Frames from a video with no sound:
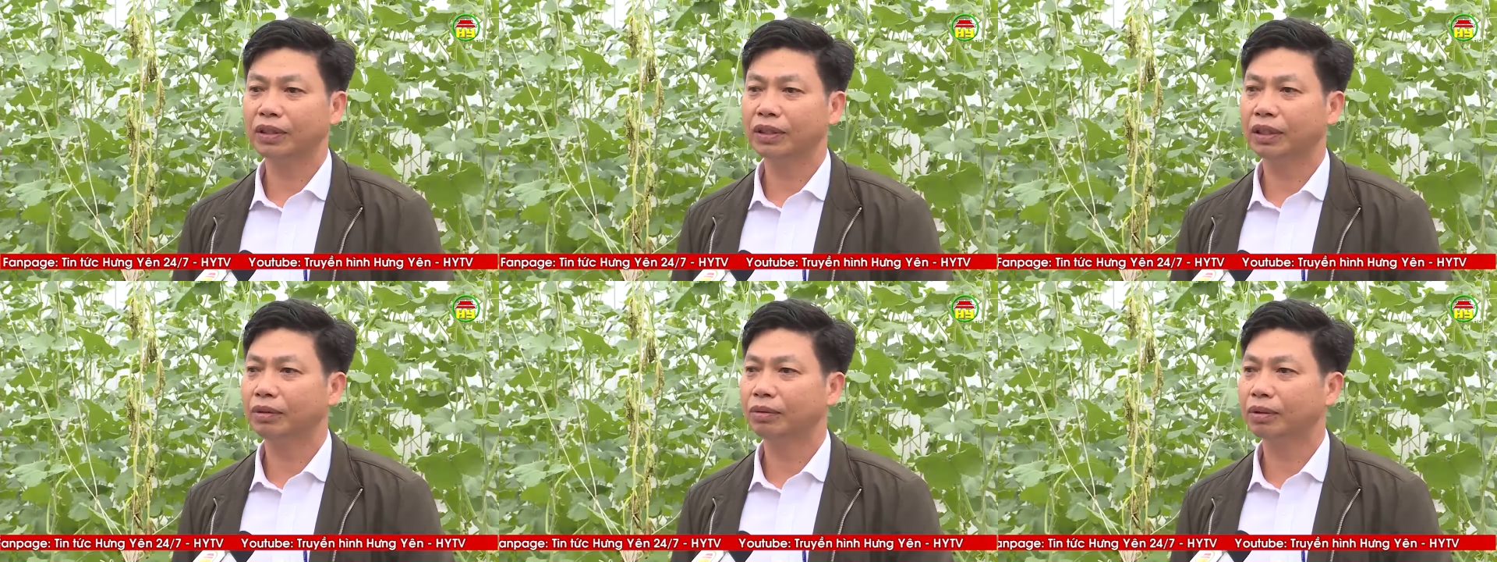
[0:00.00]
phát
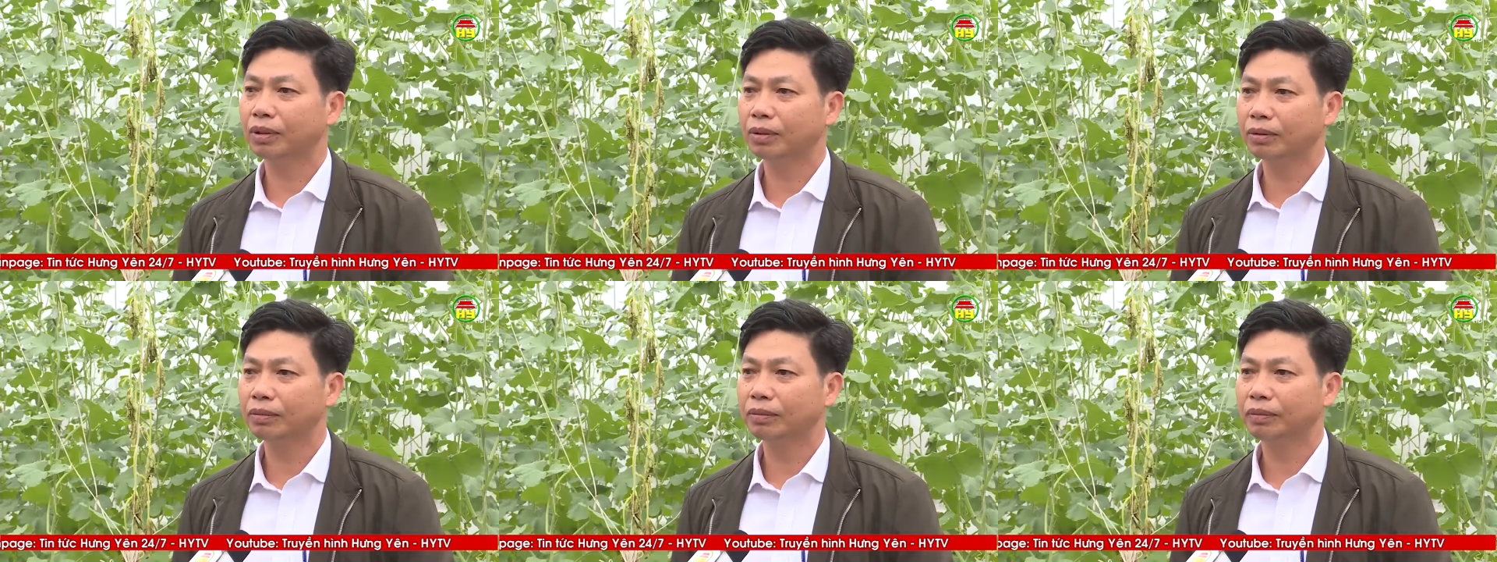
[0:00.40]
triển nông
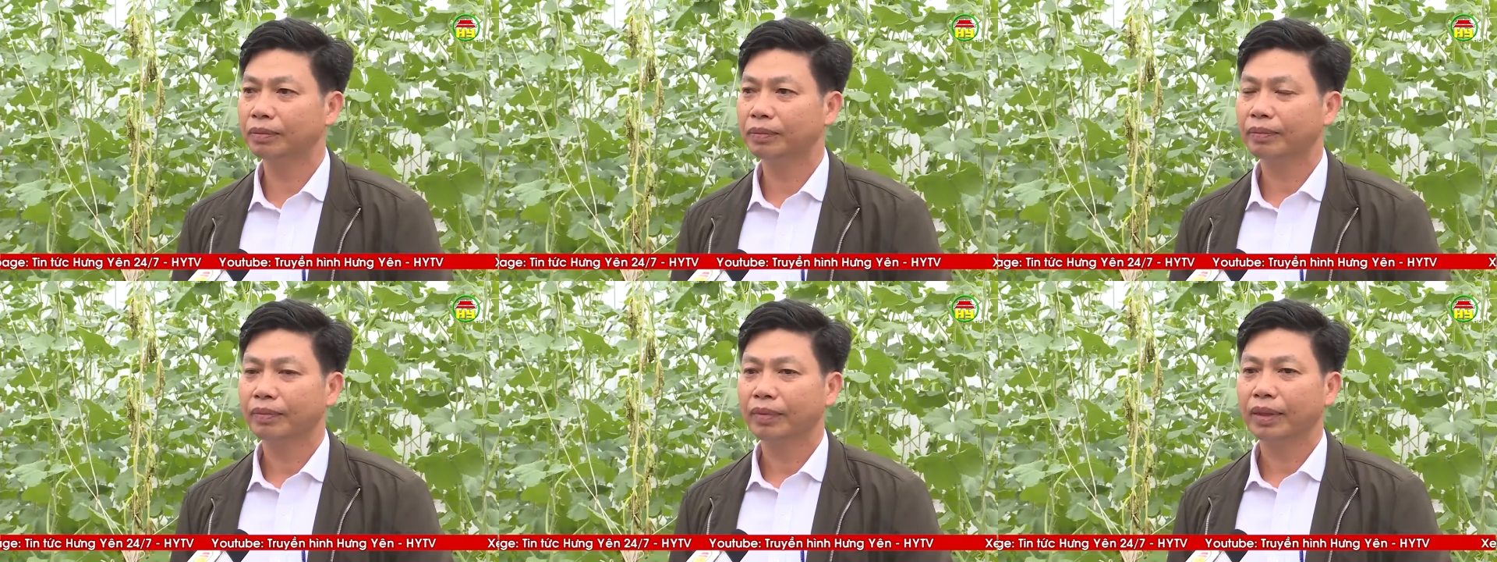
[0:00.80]
thôn
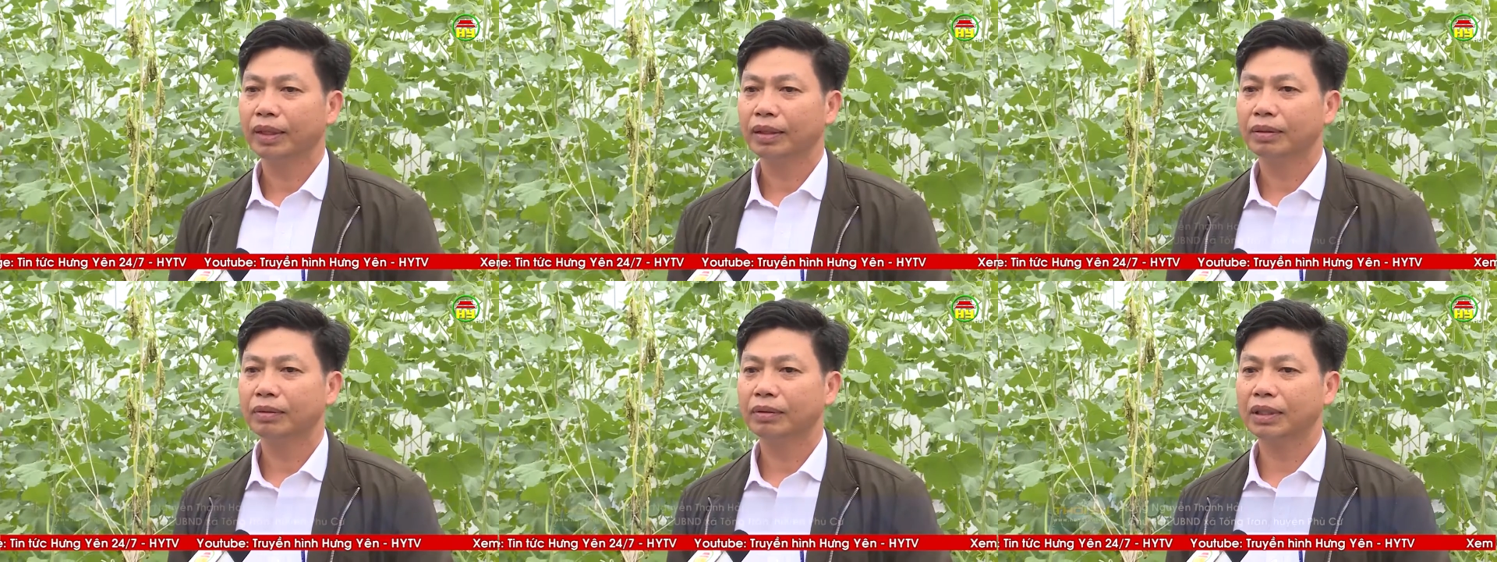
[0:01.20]

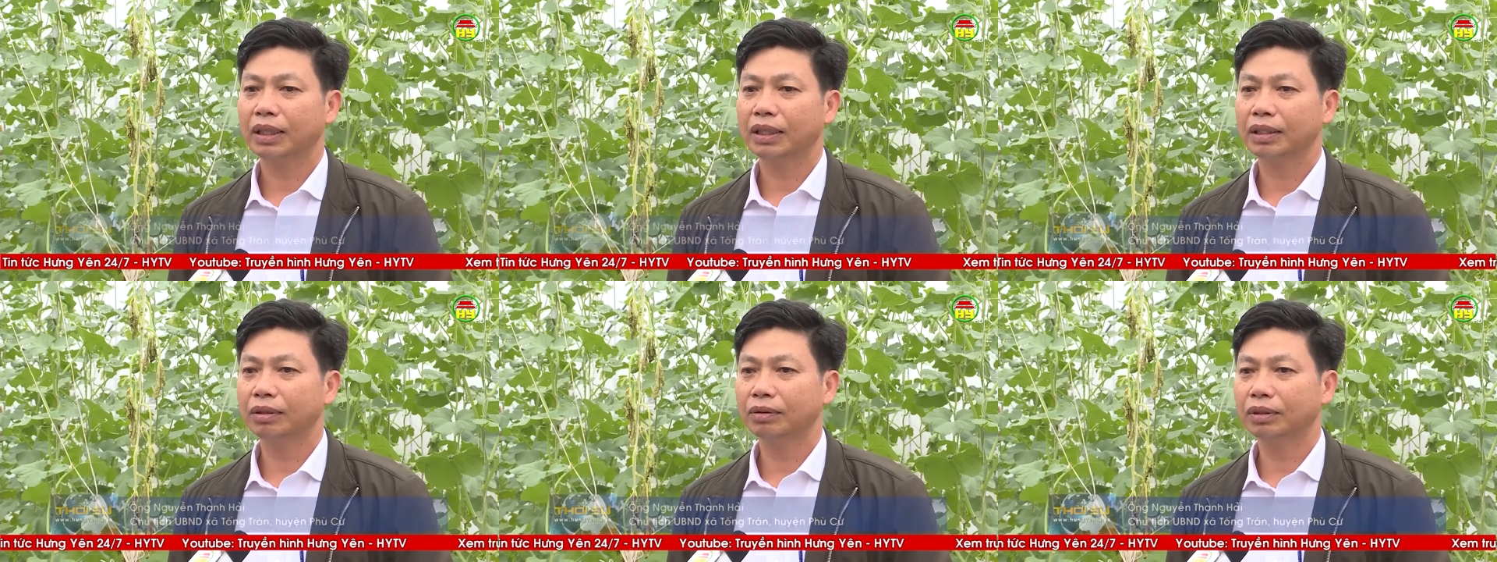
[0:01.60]
cũng
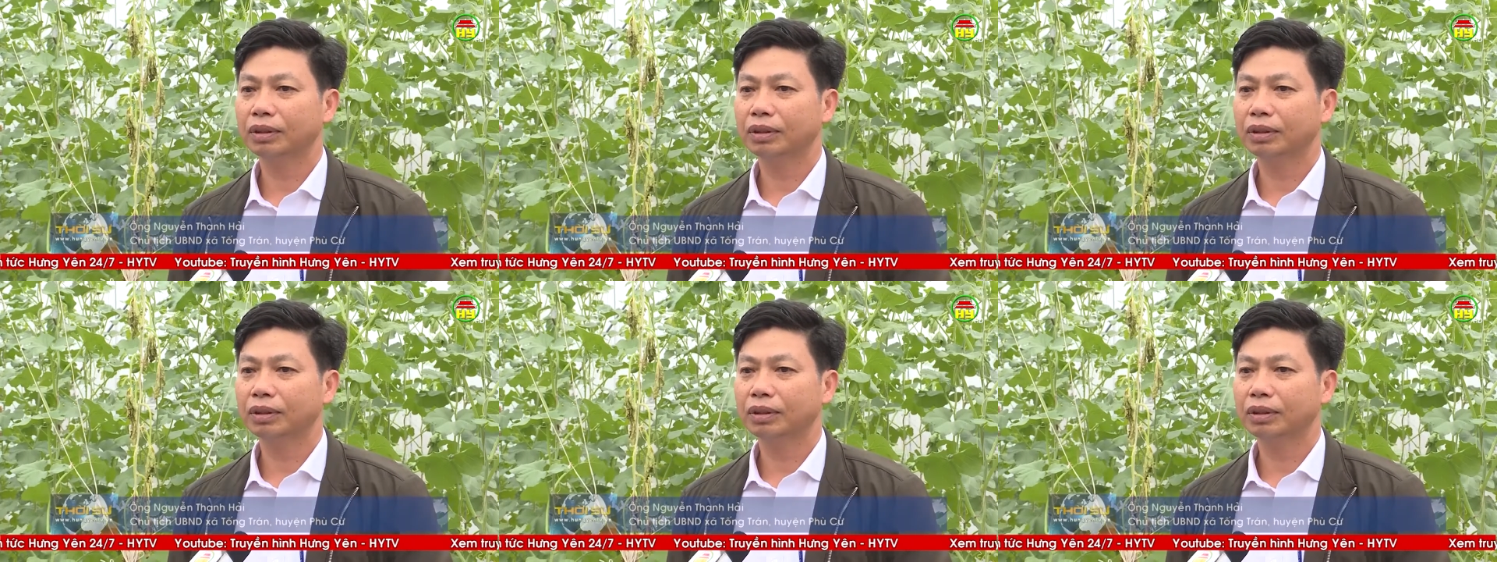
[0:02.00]
đã đầu